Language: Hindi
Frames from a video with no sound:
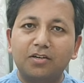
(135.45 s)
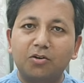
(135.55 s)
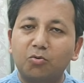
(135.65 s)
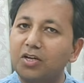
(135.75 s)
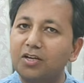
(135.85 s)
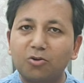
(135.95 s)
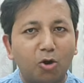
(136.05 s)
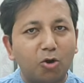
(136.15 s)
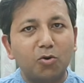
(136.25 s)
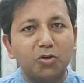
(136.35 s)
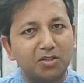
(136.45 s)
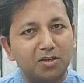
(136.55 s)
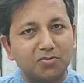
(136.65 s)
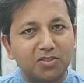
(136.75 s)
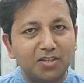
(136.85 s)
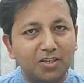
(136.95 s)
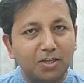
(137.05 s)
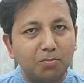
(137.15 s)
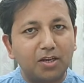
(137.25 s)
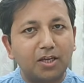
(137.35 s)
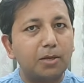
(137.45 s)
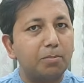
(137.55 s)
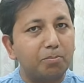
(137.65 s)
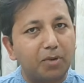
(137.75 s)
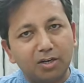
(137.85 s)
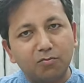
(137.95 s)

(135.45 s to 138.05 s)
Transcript: उन्हें कौरवों की तरफ से नहीं बल्कि